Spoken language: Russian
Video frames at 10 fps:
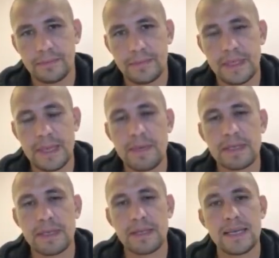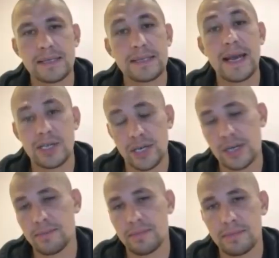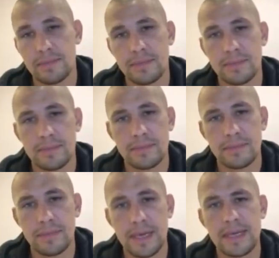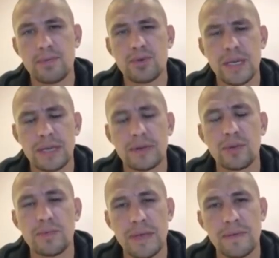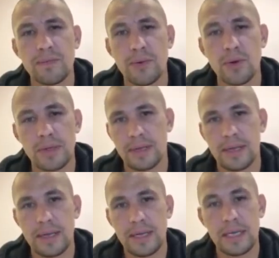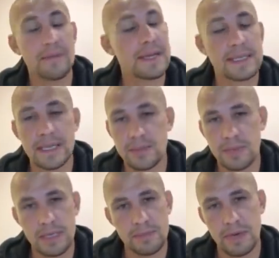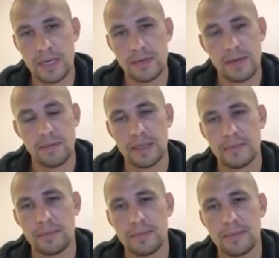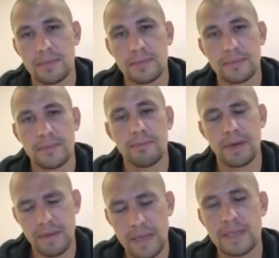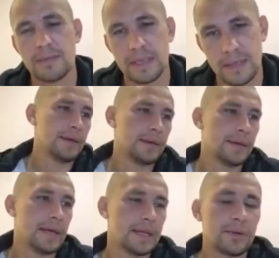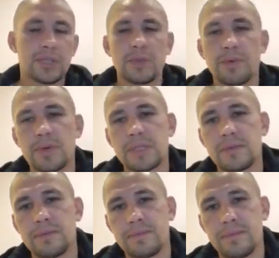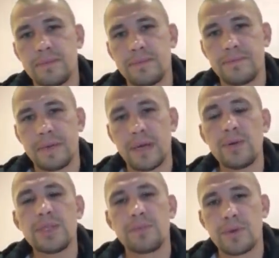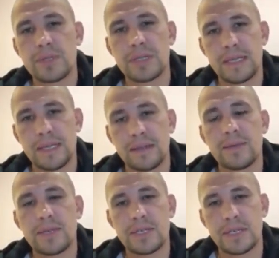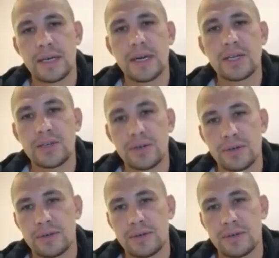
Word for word: за место нас с Гашиком. Они бы уже этот дом давно продали, и вас даже бы не спрашивали об этом. Поверьте мне. А то, что просто к людям просто относишься хорошо.